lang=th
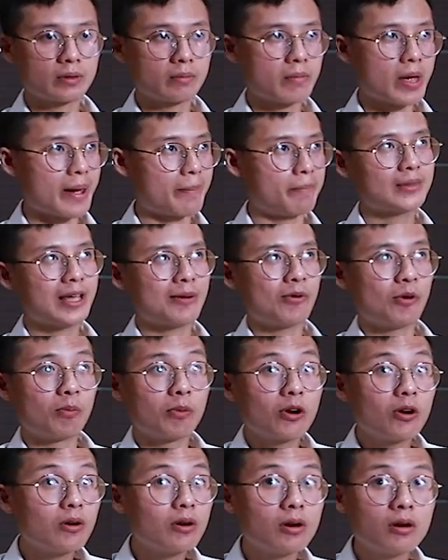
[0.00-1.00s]
แบบแต่ผม
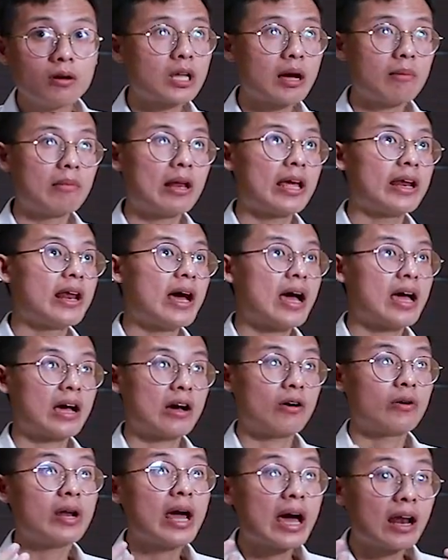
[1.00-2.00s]
ก็ทำอะไรได้
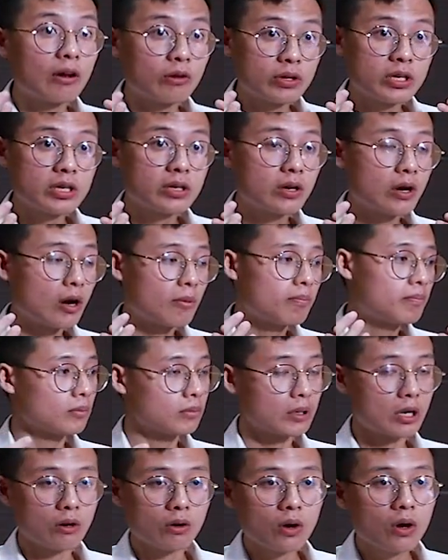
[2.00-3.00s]
เขาด่าเราขี้ก๊อป
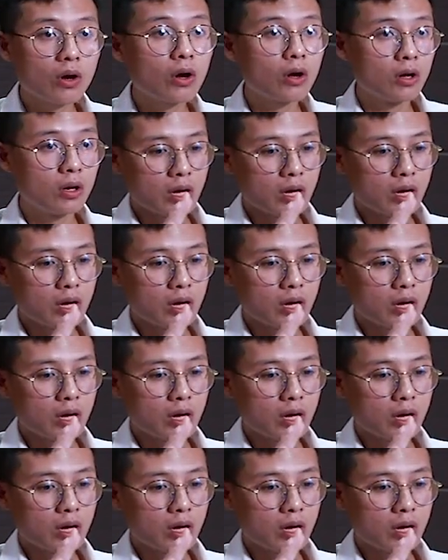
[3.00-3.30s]
เราก็